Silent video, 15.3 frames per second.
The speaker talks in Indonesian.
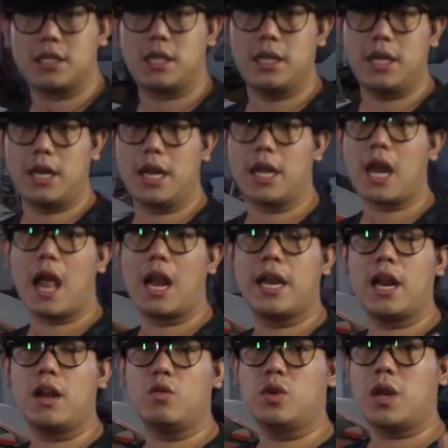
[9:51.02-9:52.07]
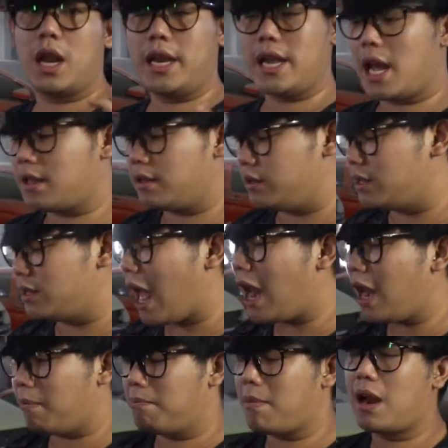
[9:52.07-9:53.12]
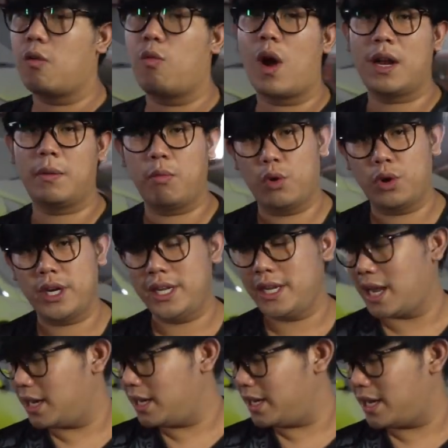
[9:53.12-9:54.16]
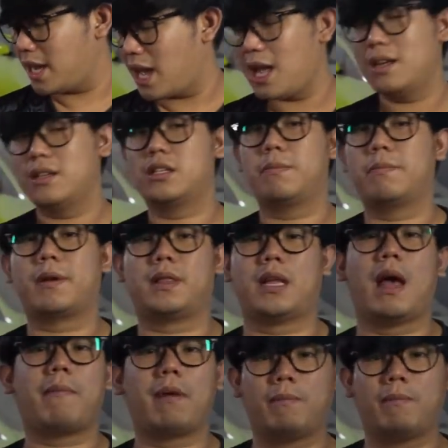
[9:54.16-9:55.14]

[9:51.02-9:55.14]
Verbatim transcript: sendiri kalian udah lihat daleman wide bodinya dia seperti apa